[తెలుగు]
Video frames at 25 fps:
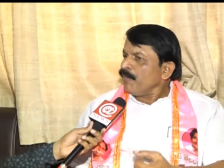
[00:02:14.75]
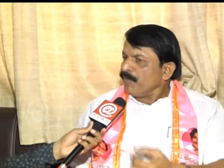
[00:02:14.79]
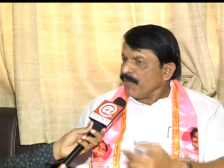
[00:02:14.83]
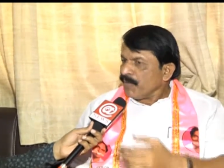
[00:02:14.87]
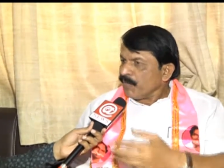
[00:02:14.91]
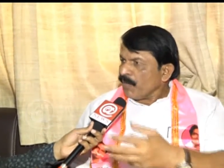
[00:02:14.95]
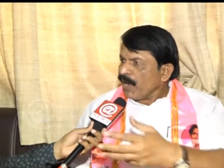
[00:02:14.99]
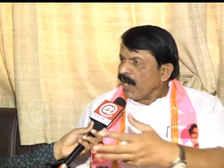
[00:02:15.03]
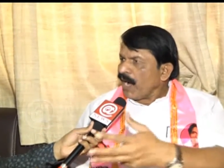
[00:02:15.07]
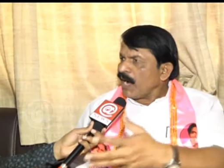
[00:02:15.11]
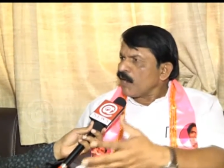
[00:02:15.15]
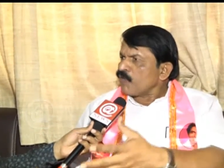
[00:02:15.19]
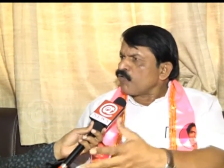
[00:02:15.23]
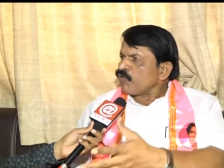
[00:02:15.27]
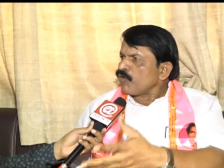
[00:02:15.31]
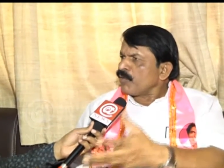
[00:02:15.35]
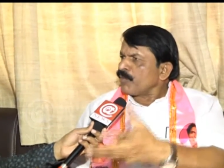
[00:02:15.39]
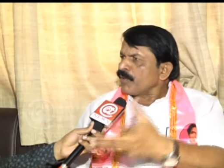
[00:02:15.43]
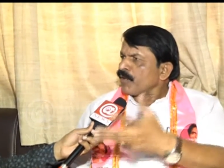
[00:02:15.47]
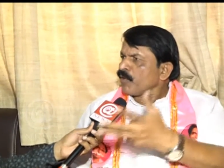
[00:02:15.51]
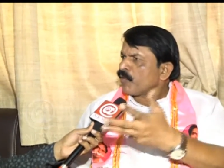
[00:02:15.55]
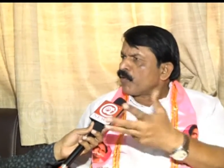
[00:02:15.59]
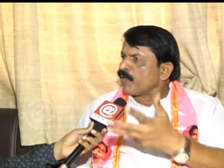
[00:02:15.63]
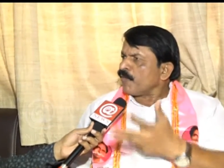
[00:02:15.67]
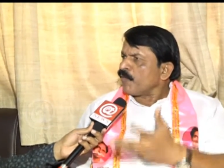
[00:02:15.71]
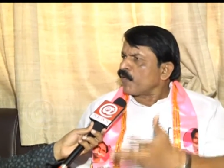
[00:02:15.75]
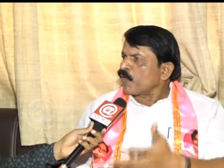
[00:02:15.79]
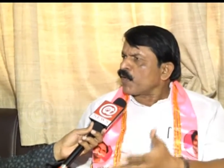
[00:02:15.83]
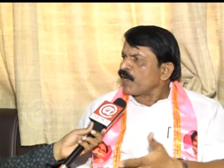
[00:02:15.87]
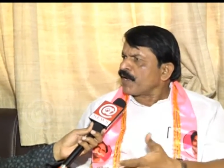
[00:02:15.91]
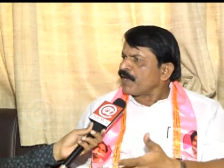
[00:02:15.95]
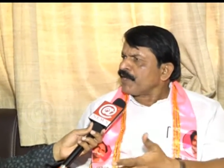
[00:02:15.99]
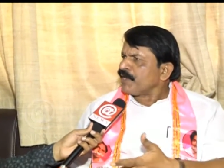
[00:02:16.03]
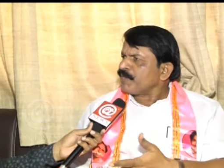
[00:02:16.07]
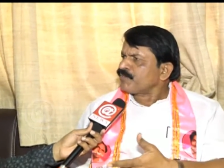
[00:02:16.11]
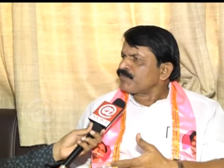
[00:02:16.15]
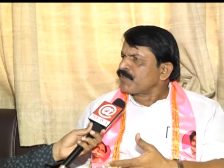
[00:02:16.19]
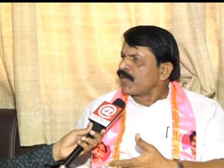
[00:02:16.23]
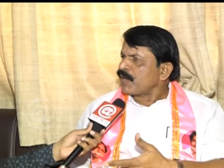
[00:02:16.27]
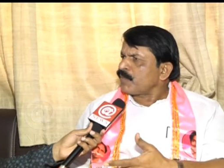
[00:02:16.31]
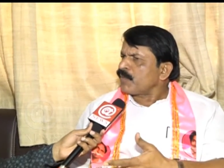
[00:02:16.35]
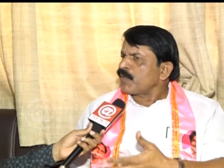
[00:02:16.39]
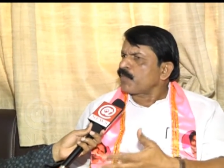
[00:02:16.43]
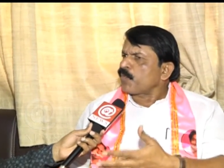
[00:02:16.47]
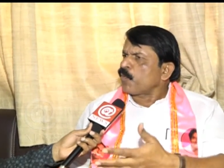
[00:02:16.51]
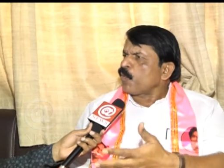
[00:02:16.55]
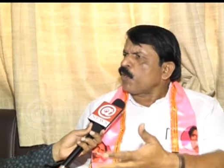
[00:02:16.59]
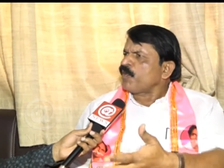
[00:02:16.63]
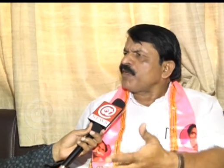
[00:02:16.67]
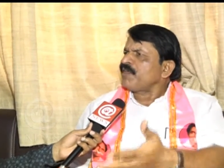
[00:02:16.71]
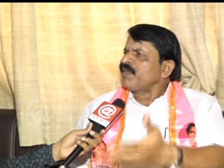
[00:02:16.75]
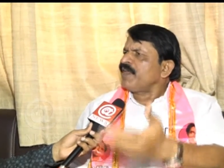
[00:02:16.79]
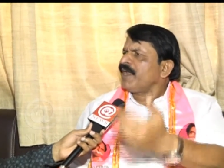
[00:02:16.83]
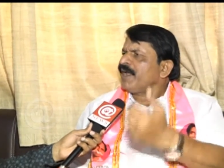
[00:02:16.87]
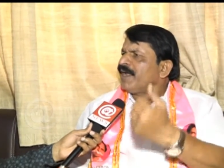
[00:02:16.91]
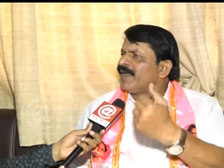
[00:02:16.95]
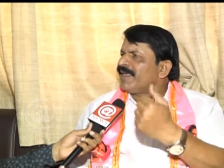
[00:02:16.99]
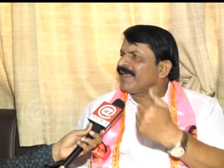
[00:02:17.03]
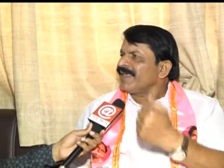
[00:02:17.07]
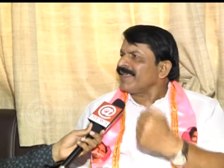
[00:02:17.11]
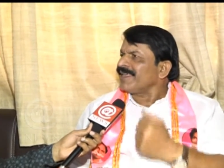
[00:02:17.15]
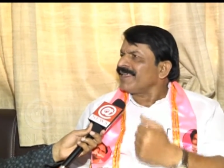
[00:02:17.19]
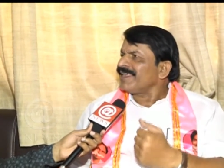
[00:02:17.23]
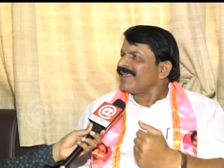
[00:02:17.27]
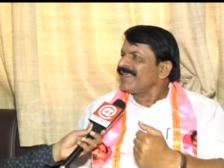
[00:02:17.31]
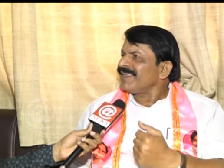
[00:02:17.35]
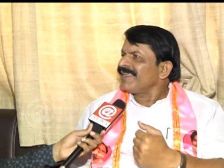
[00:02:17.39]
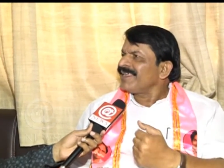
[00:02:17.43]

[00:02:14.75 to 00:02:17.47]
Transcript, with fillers: మేము మహాకూటమికి ఒక్కటే చెప్తాను మీరు పోటీ చేయండి